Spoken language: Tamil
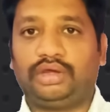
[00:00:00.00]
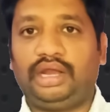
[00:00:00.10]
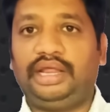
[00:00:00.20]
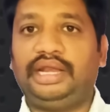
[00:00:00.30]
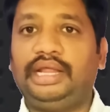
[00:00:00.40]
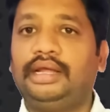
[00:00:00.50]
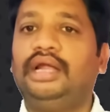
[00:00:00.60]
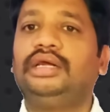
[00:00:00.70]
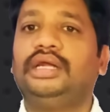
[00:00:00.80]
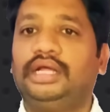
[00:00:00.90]
ஓகேங்களா ஏன்னா
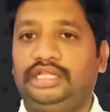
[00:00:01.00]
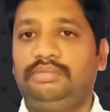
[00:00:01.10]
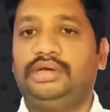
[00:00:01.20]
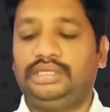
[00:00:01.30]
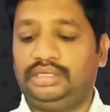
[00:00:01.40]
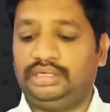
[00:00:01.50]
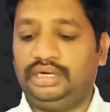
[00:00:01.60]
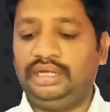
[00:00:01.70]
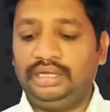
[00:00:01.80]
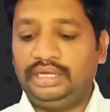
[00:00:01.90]
நாளுக்கு நாள் அதிகமாகுதுன்றதுனால